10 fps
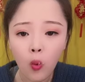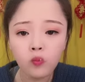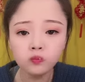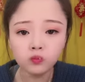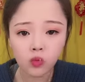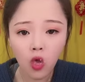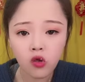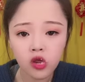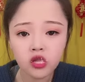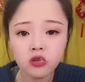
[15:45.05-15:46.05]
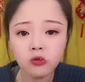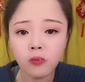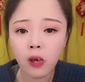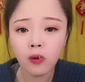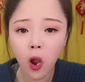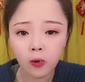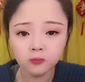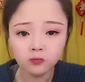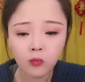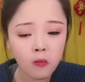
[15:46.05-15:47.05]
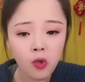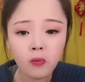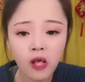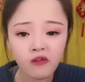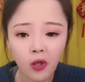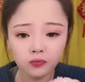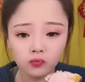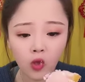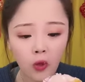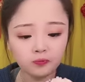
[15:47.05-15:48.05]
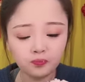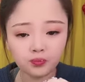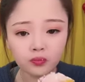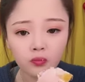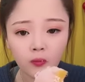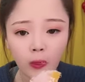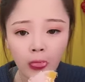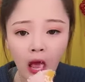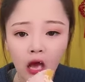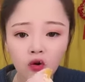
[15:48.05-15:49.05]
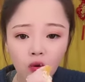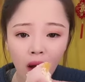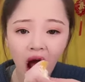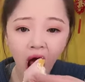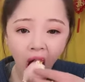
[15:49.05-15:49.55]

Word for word: 嗯，有些地区拍不了，没有办法，还扣8。